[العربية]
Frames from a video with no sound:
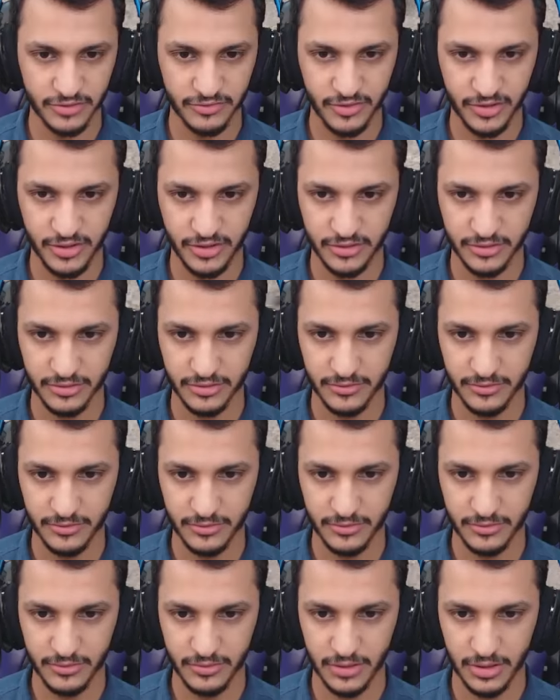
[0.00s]
نفحط
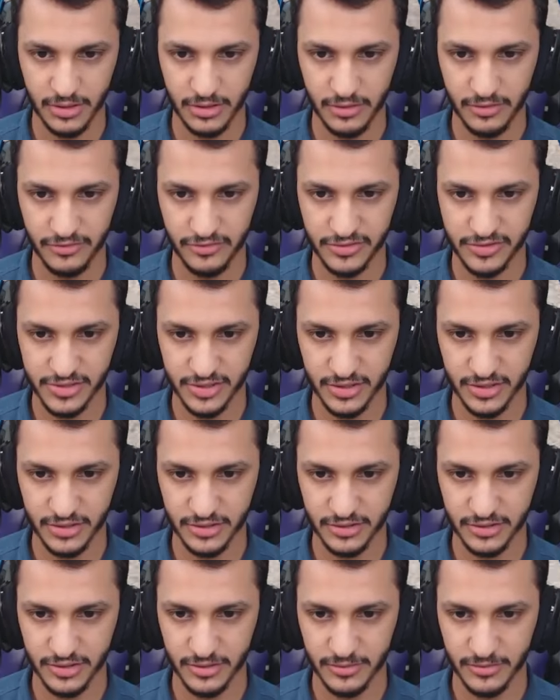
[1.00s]
لا لا لف يسار يا
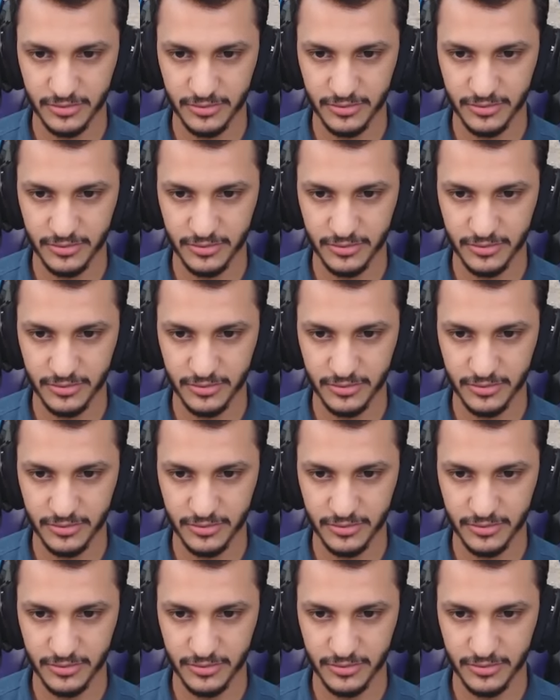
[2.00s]
الطيب